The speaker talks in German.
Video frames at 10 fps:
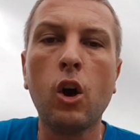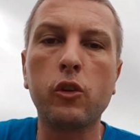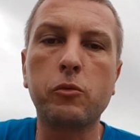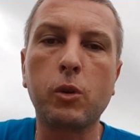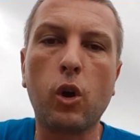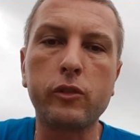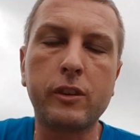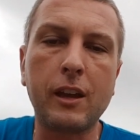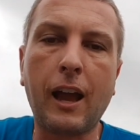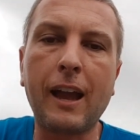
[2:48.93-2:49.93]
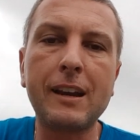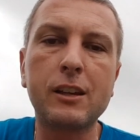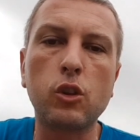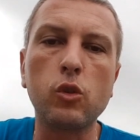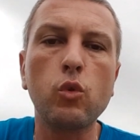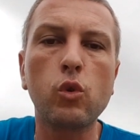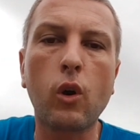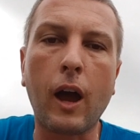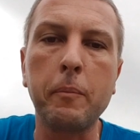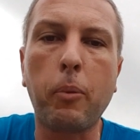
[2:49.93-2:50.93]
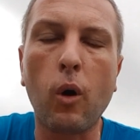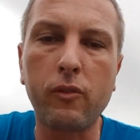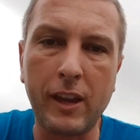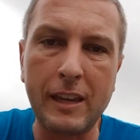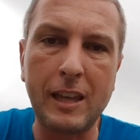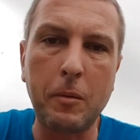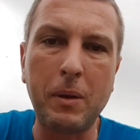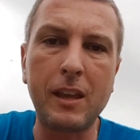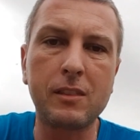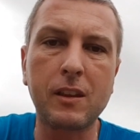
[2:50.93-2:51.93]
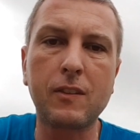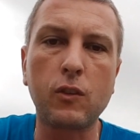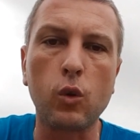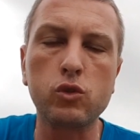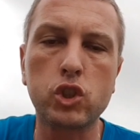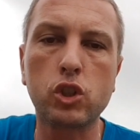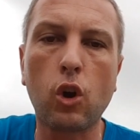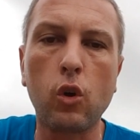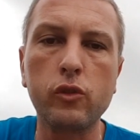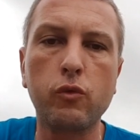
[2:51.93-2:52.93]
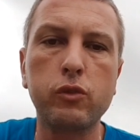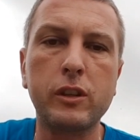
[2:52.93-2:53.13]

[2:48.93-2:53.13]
Also man hatte eigentlich dann nur noch ein paar wenige Meter Sandstrand,